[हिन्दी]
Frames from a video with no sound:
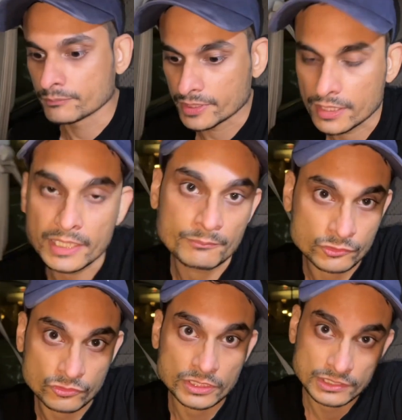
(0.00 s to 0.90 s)
मेरा
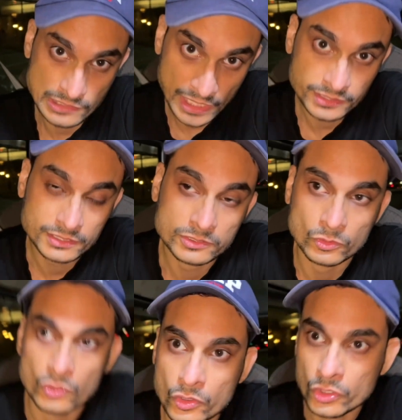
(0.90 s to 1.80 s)
अमेजोन के साथ
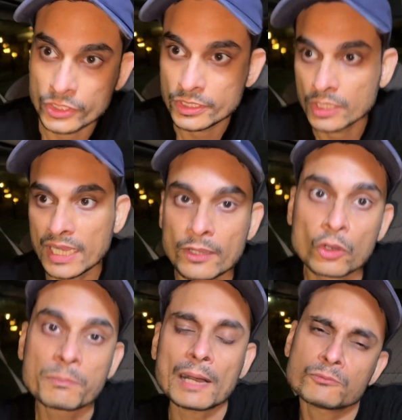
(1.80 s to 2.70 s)
और आई
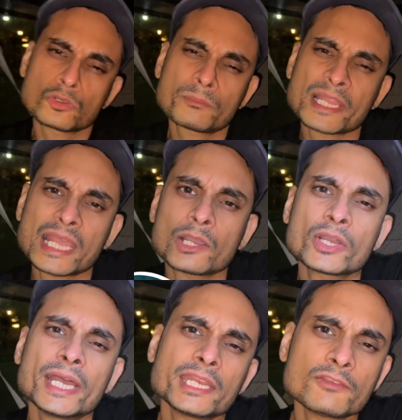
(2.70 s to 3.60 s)
होप आप लोगों को मज़ा आया होगा
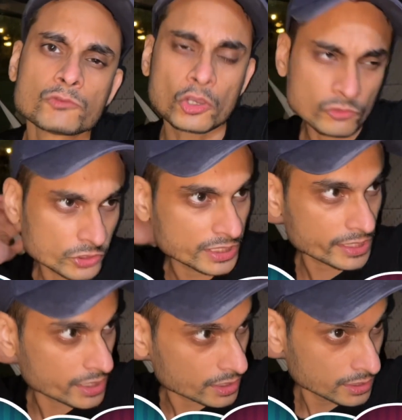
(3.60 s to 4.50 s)
यार ये ब्लॉग व्लॉग देख
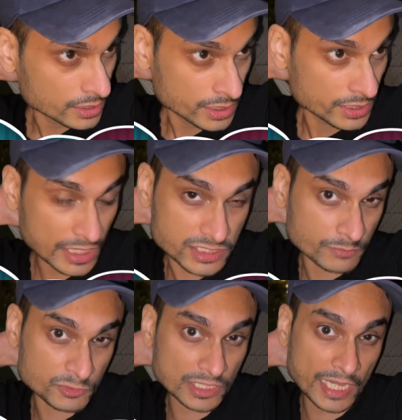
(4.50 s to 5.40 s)
के यार
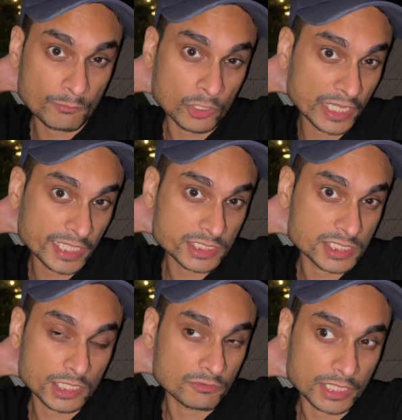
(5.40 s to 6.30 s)
सब्सक्राइब और लाइक
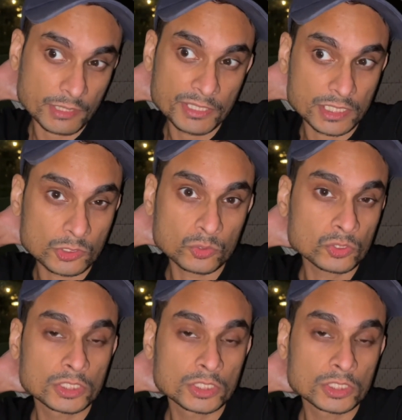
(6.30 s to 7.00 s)
शेयर वगैरह भी कर दो